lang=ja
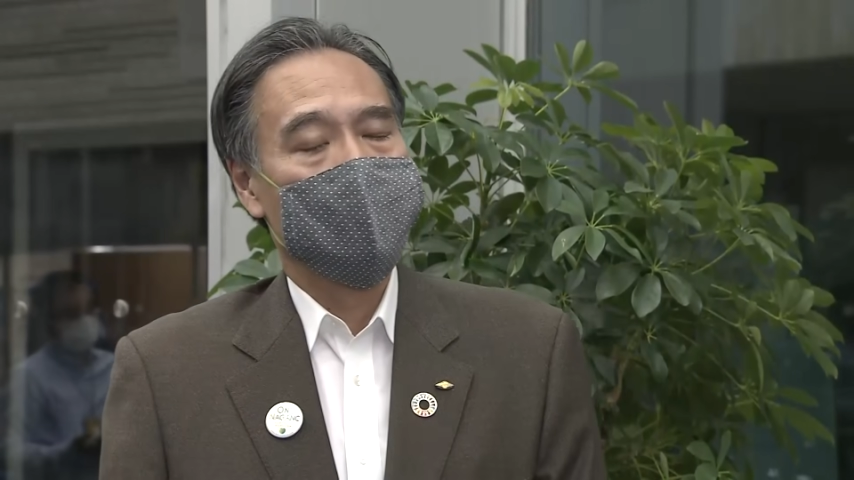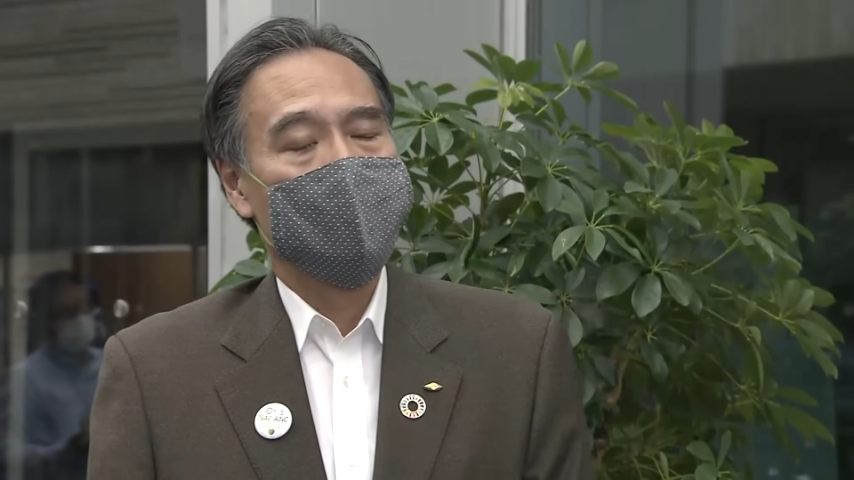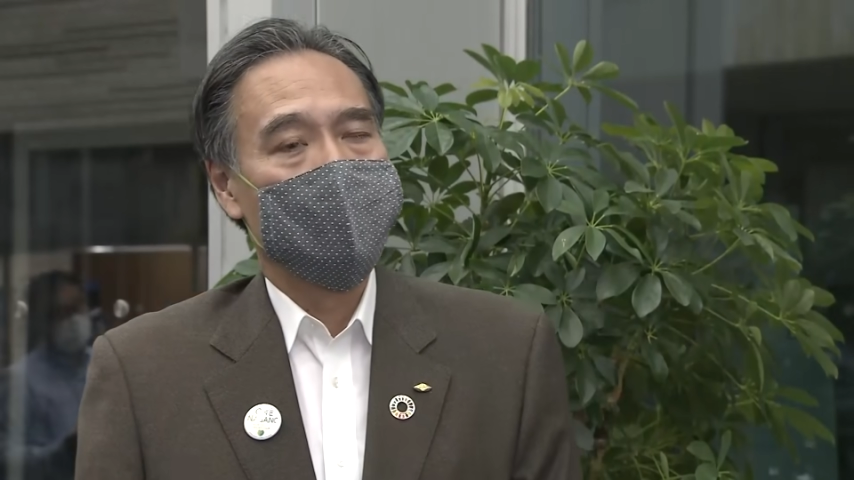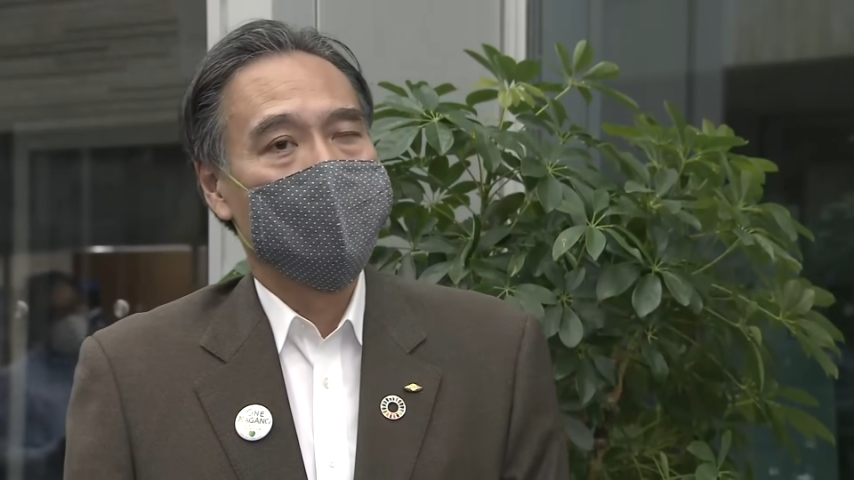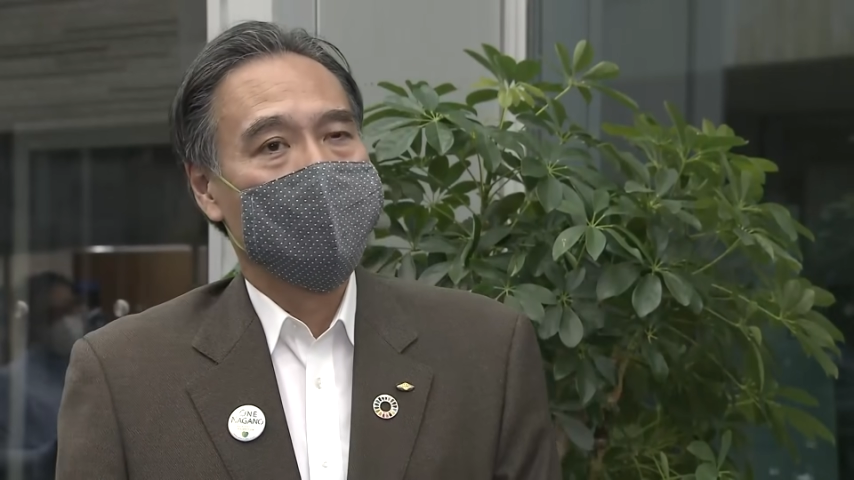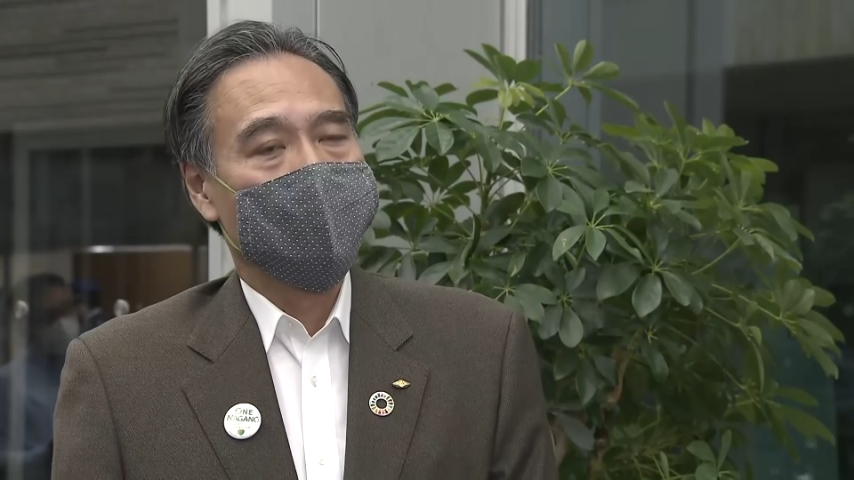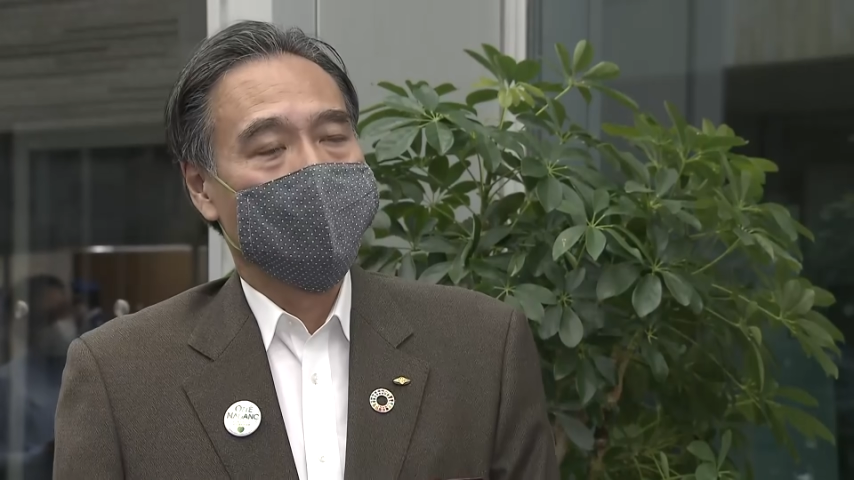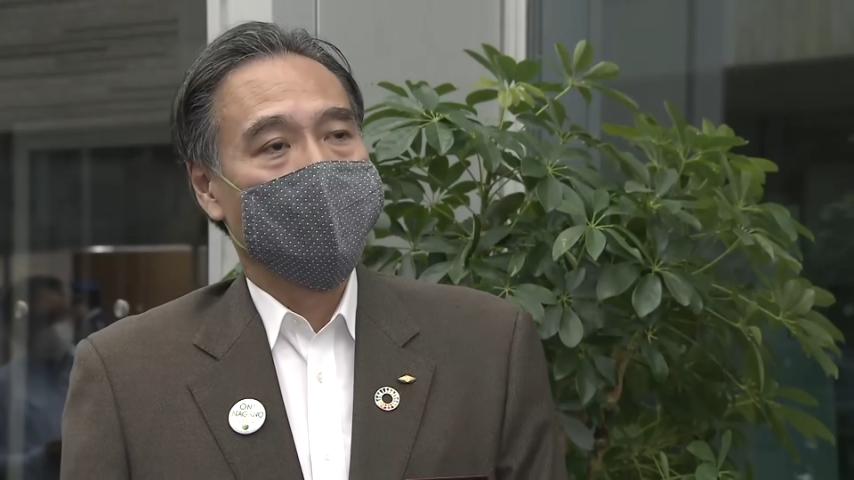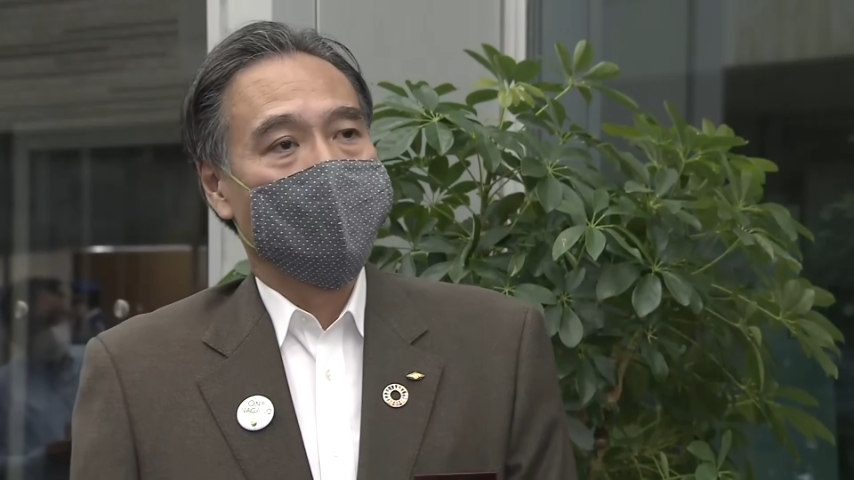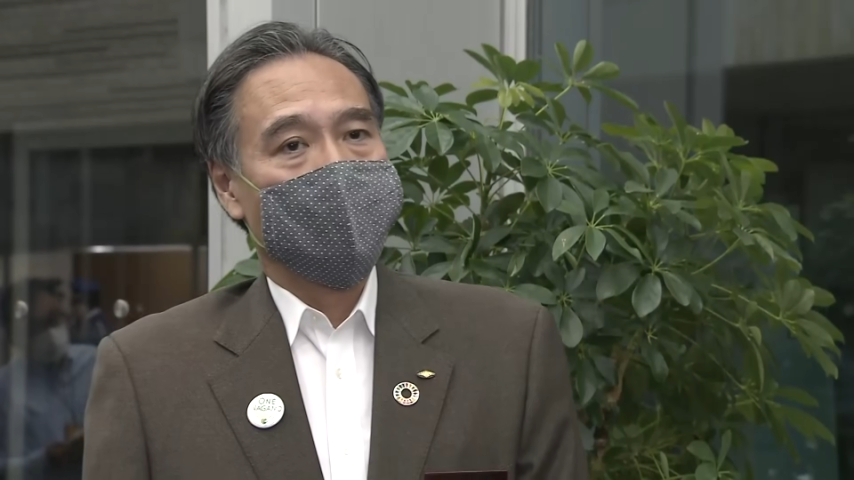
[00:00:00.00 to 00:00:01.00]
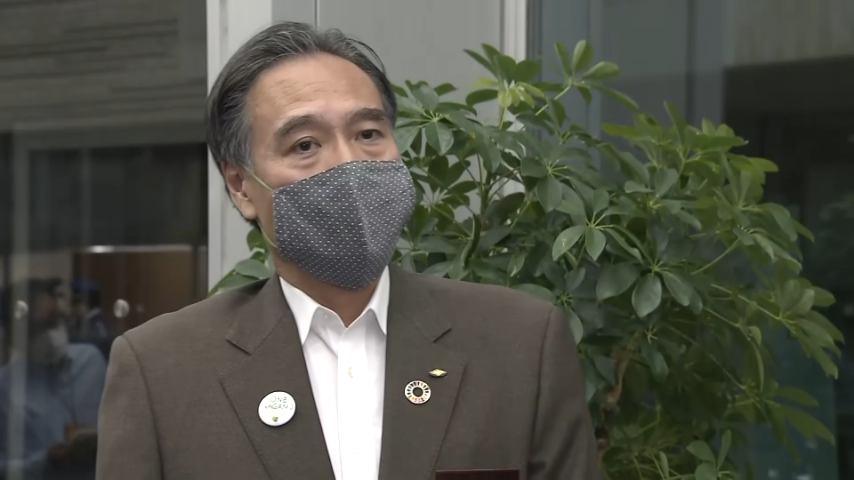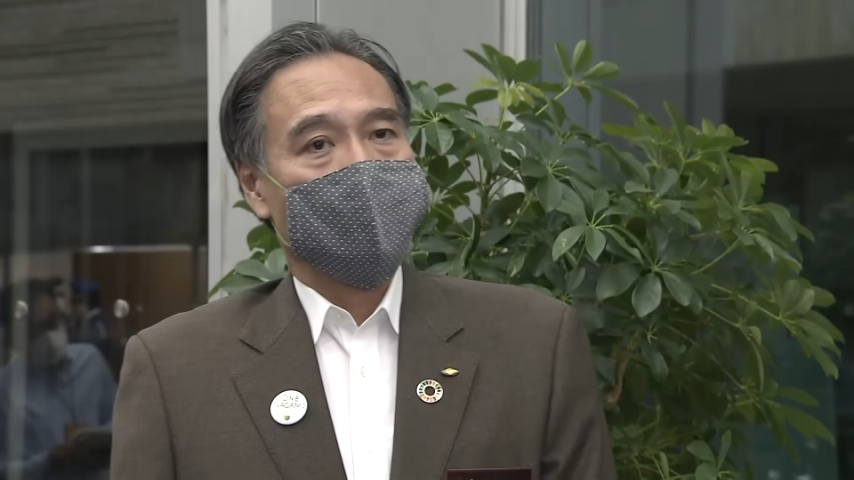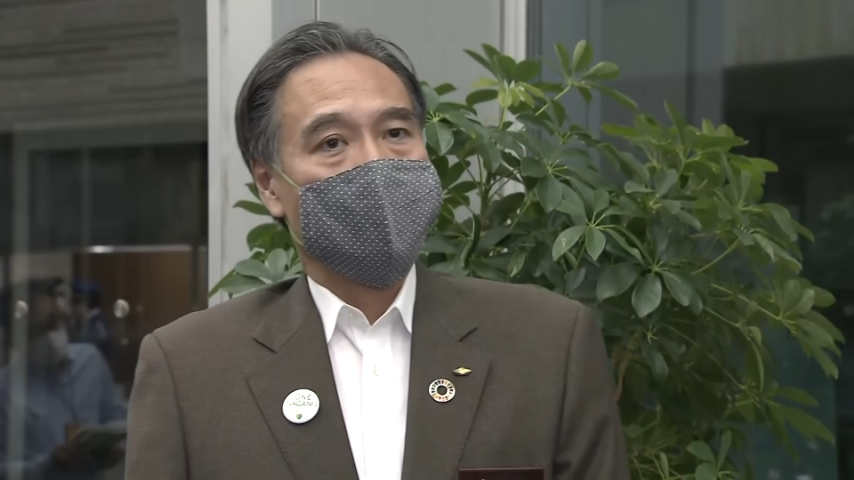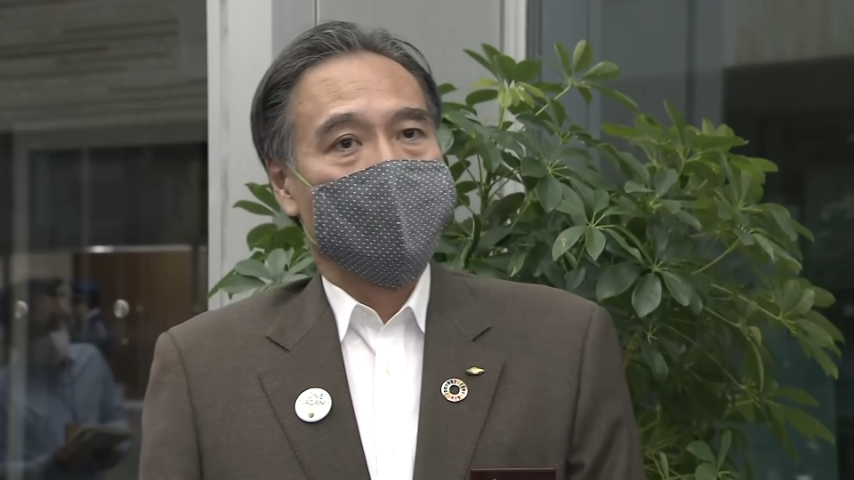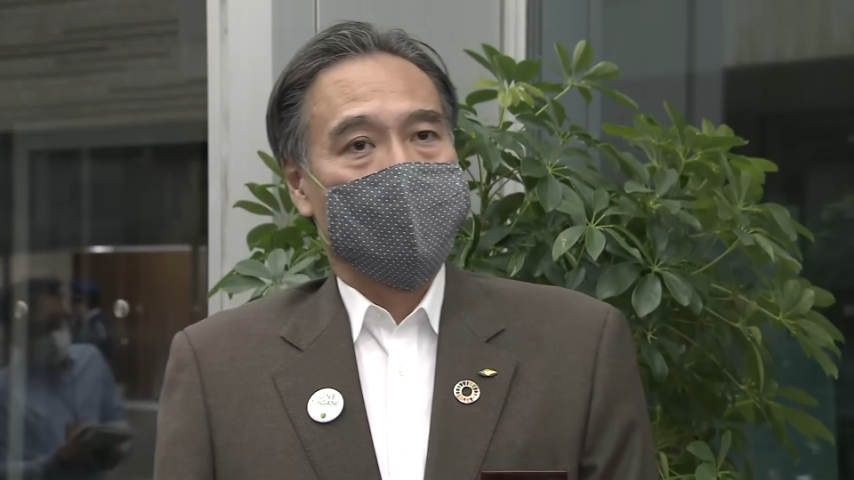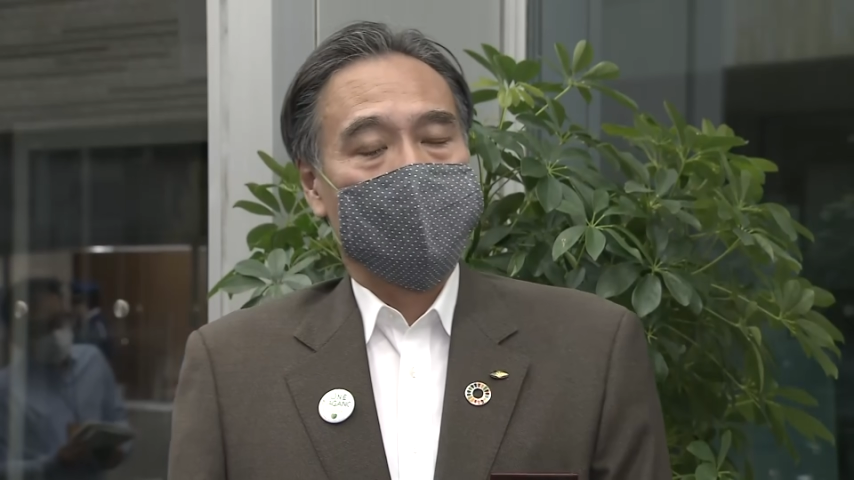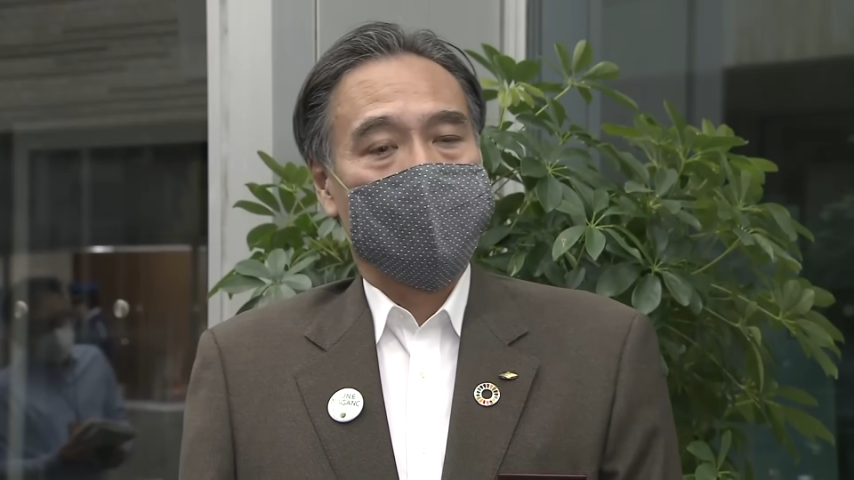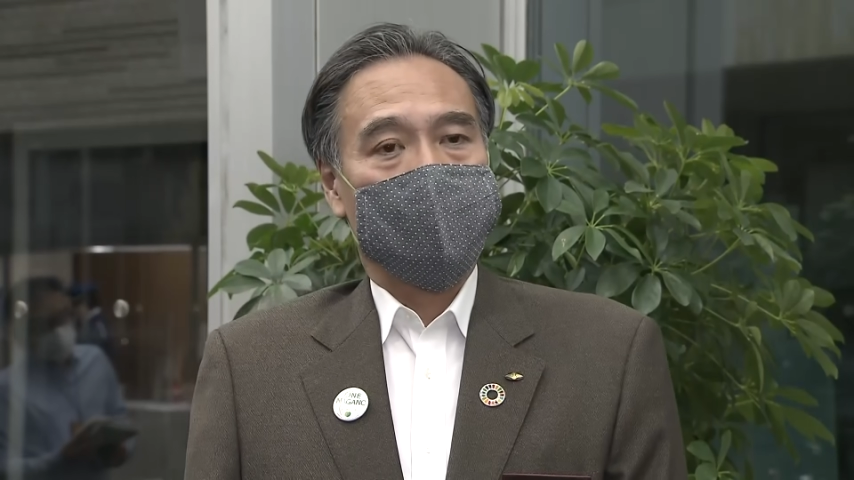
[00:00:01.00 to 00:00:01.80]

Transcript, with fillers: まあ、あの具体として、